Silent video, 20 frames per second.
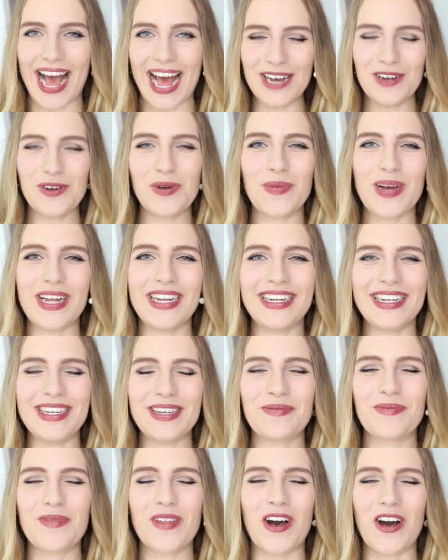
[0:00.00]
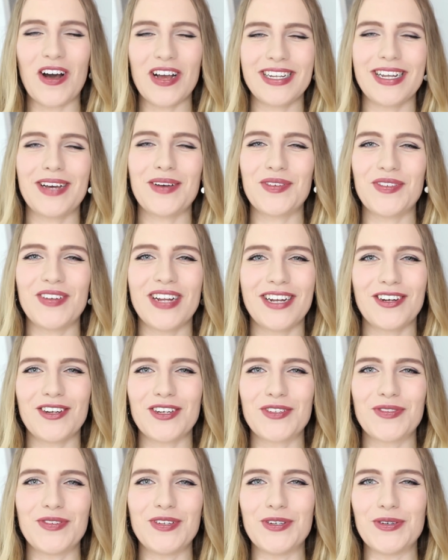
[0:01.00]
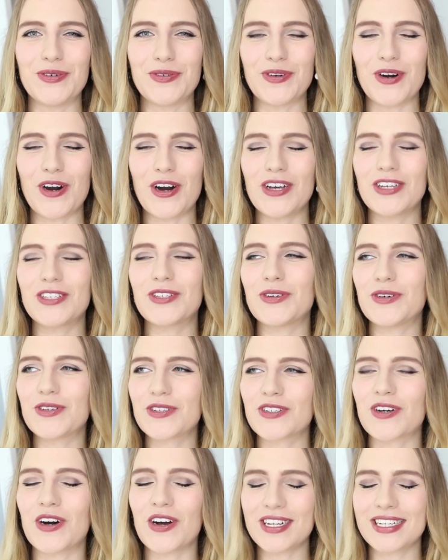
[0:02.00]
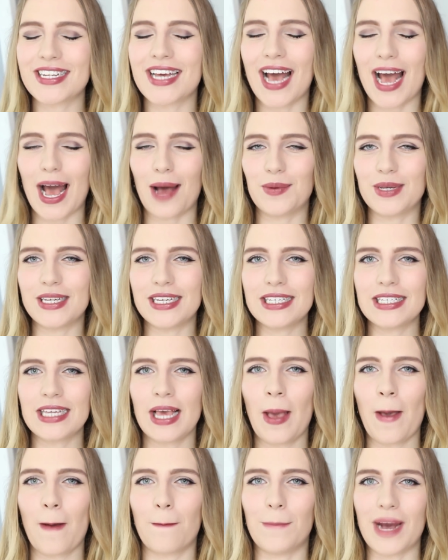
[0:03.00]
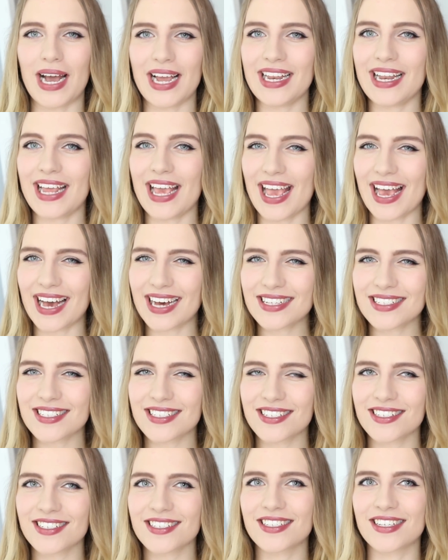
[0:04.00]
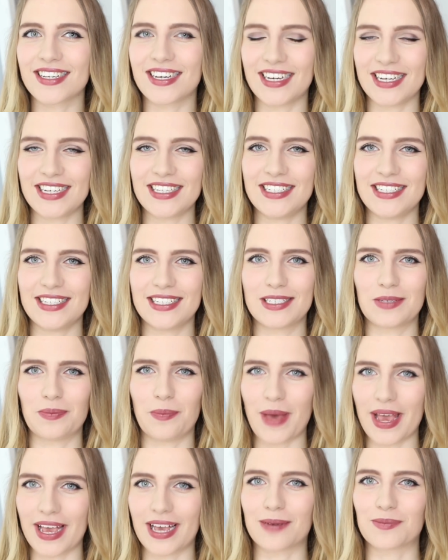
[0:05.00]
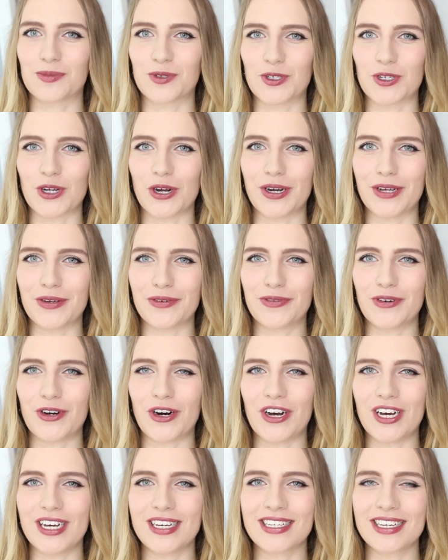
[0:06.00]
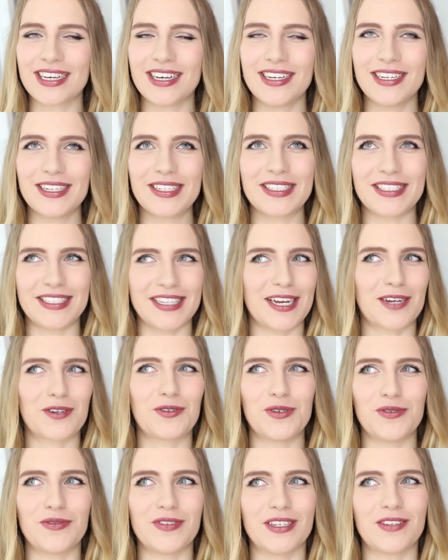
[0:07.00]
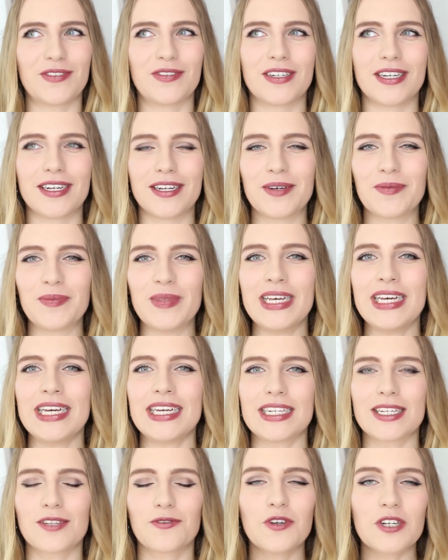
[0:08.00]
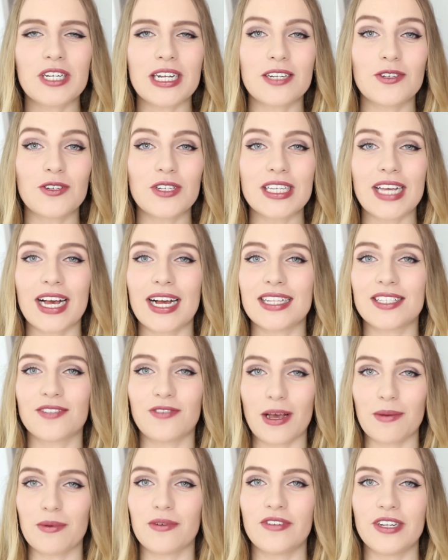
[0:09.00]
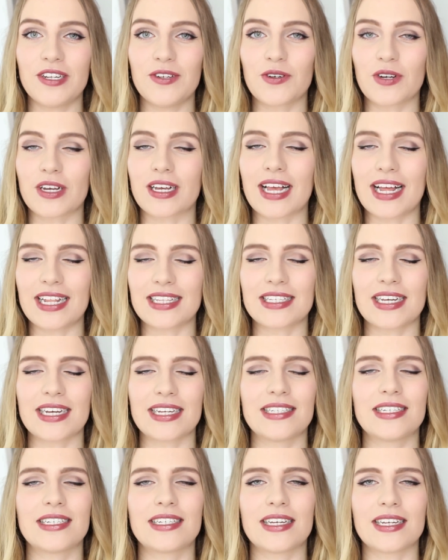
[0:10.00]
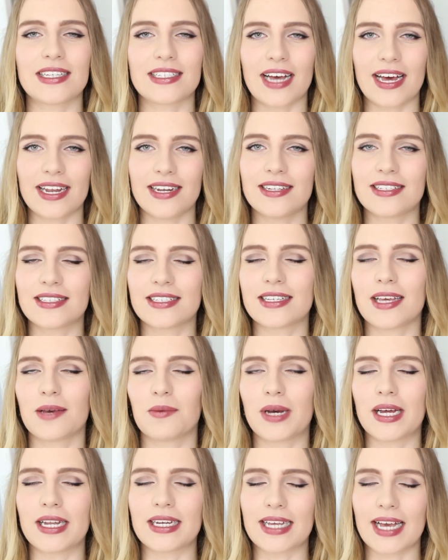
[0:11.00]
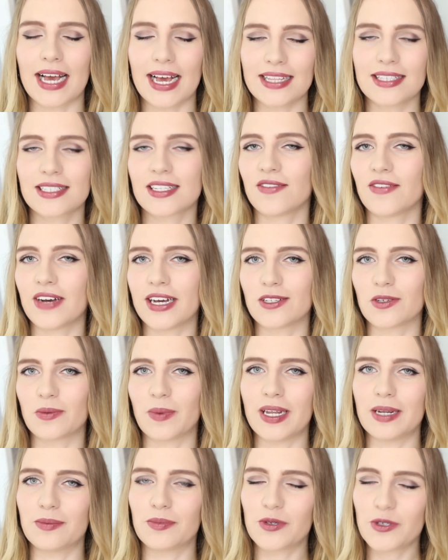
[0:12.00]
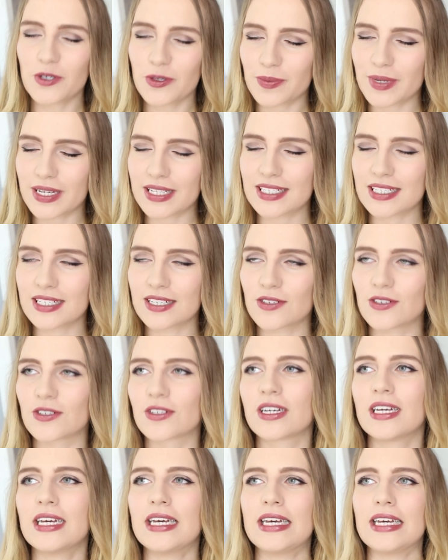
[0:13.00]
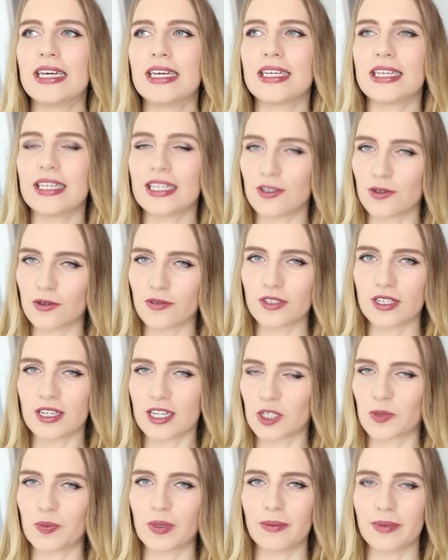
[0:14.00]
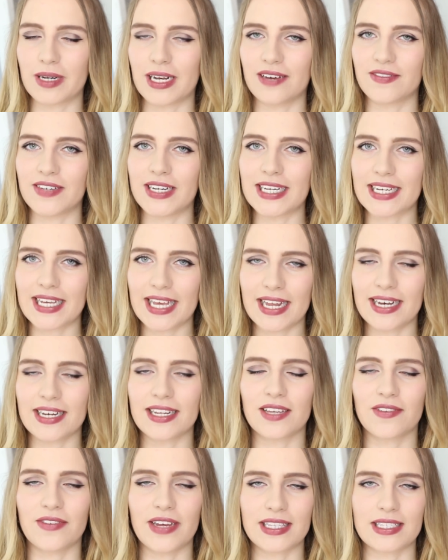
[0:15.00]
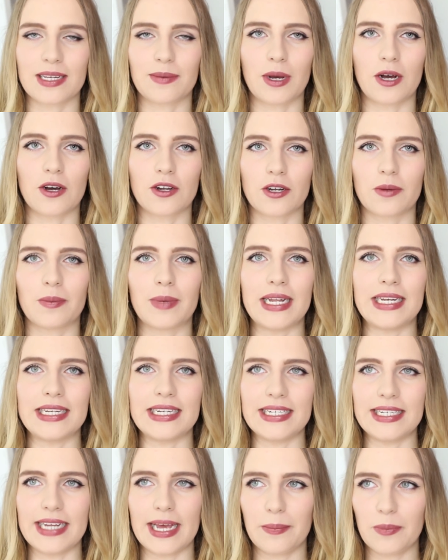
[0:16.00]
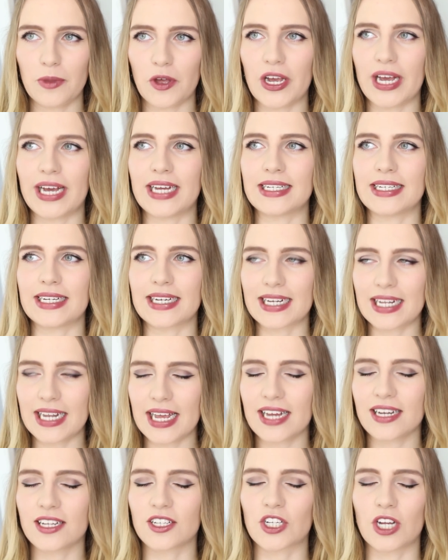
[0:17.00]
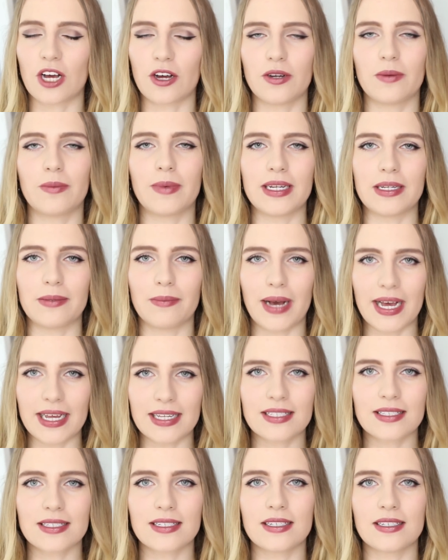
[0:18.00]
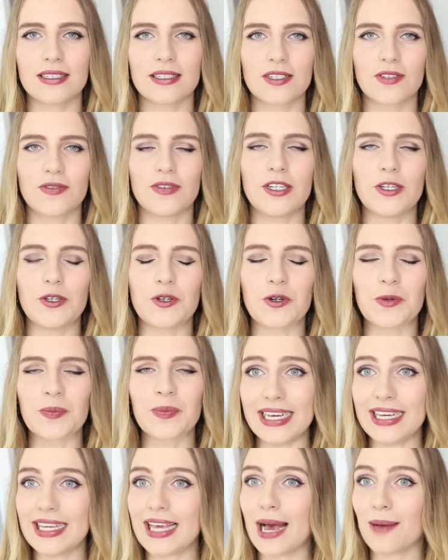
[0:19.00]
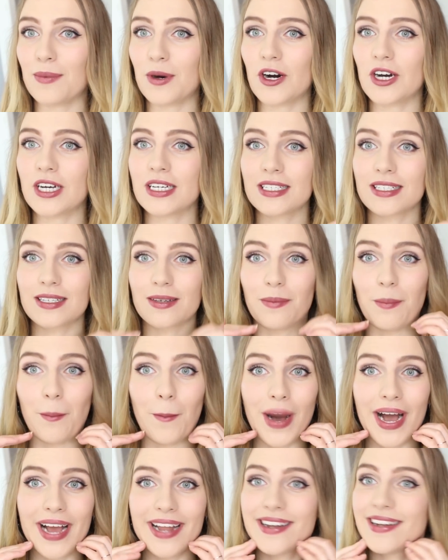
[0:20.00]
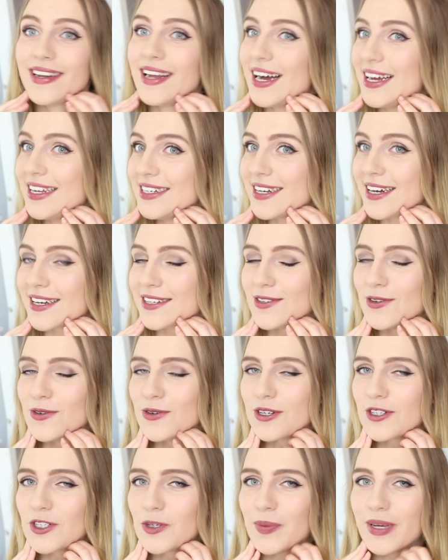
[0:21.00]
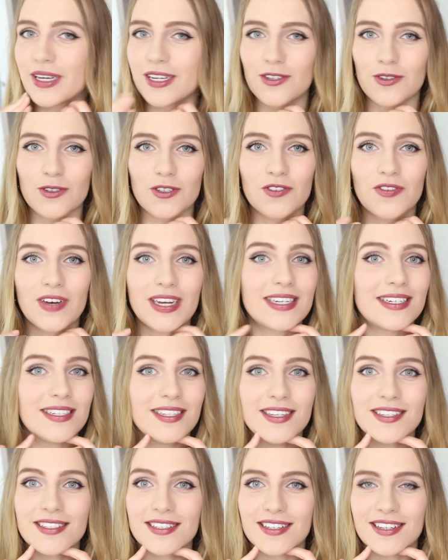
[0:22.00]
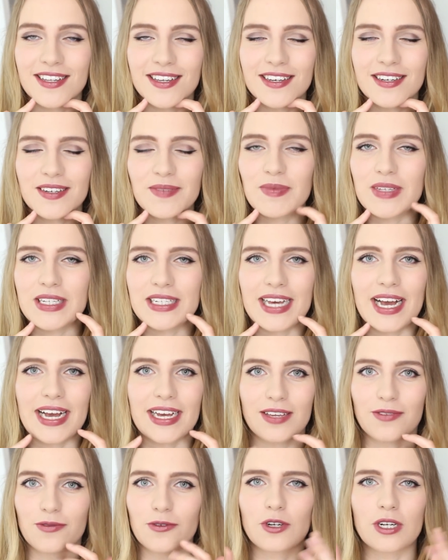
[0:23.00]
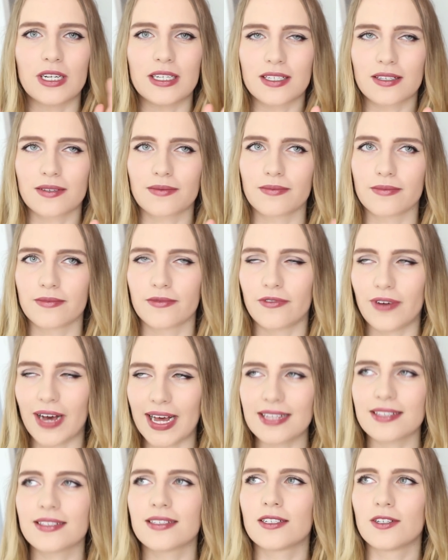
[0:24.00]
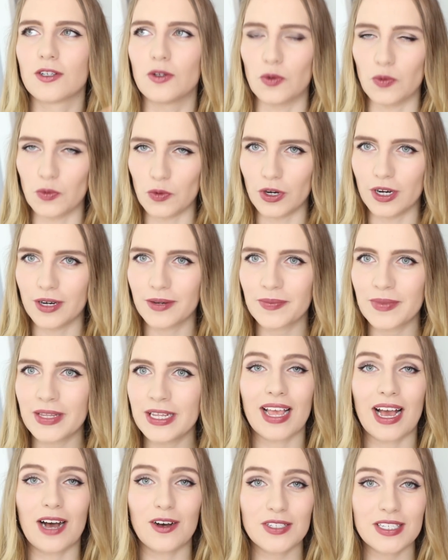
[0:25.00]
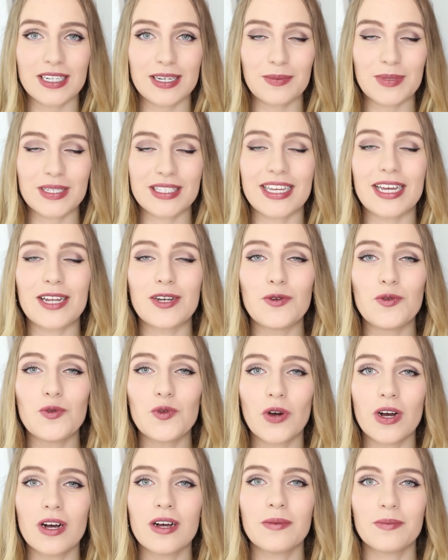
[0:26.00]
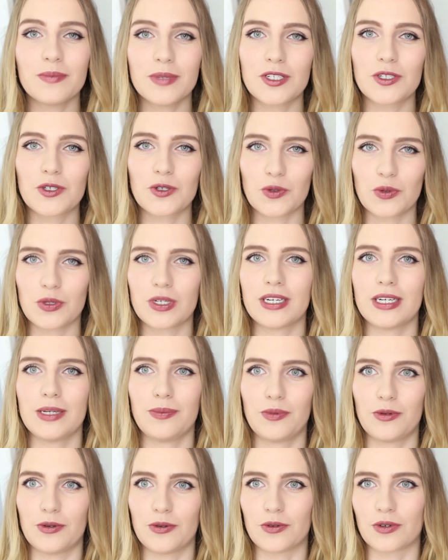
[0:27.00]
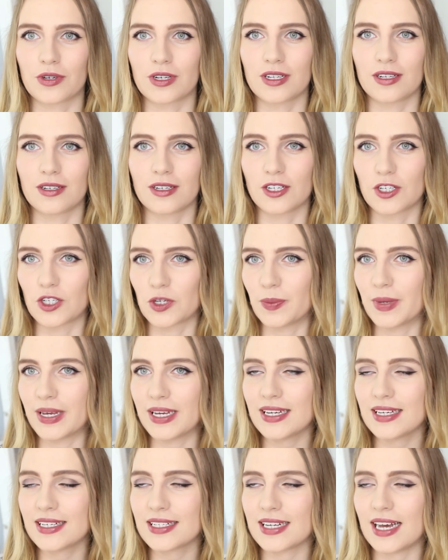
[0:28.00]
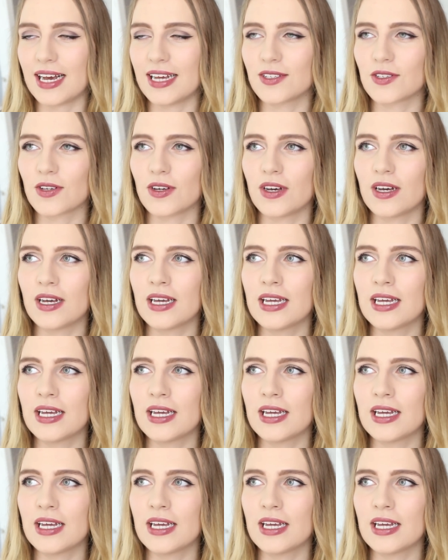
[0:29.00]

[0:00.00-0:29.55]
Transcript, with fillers: Hallo meine Lieben, heute habe ich wieder ein neues Video für euch und heute habe ich mein erstes richtiges Make-up-Tutorial für euch. Sehr cool, wie ich finde. Das wird natürlich als Werbevideo gekennzeichnet, es handelt sich aber in keinster Weise um eine Produktplatzierung. Ihr dürftet das Spiel mittlerweile kennen. Ich werde es aber auch nochmal in den DM-Neuheiten erklären. Das schauen immer die meisten dieses Video. Ich habe euch meinen Alltagslook geschminkt und zwar diesen hier. Den trage ich wirklich fast nur. Außerdem ist der nur mit Drogerieprodukten geschminkt. Also